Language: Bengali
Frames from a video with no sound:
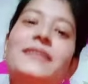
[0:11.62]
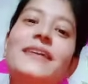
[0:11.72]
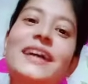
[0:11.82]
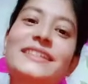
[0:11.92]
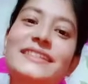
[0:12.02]

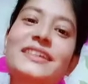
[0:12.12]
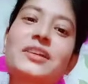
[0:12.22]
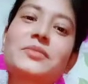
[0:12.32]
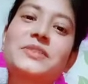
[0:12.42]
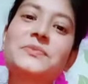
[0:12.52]
রাইসে
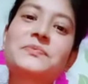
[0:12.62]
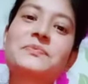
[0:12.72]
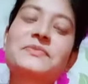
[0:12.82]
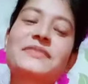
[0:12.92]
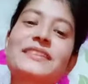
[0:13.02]
আমি
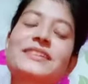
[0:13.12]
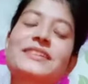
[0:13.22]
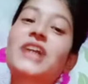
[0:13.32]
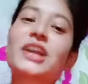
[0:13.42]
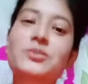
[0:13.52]

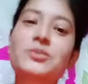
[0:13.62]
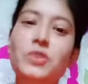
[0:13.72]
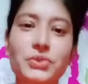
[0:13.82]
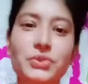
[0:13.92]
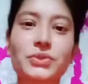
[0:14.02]
সাত
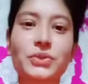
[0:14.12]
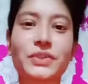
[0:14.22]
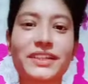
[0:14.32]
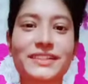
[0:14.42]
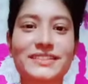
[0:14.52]
বছর ধরে
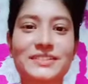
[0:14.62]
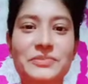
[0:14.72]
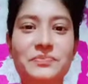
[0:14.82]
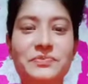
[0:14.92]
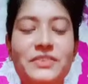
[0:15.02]
আছি
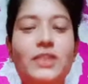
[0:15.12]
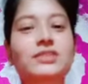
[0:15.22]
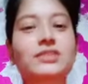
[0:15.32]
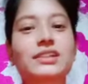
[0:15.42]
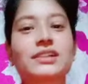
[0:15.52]

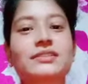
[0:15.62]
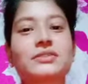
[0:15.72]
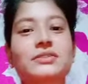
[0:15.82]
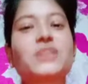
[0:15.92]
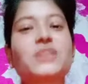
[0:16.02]
অর্থাৎ
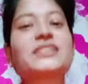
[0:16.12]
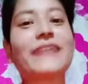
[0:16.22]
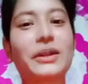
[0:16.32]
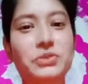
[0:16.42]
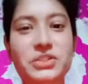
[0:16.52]
দু
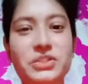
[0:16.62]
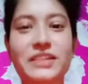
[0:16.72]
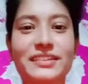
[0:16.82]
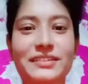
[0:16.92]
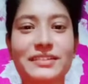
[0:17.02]
সাল
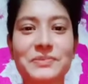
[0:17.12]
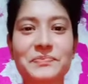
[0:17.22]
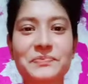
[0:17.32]
থেকে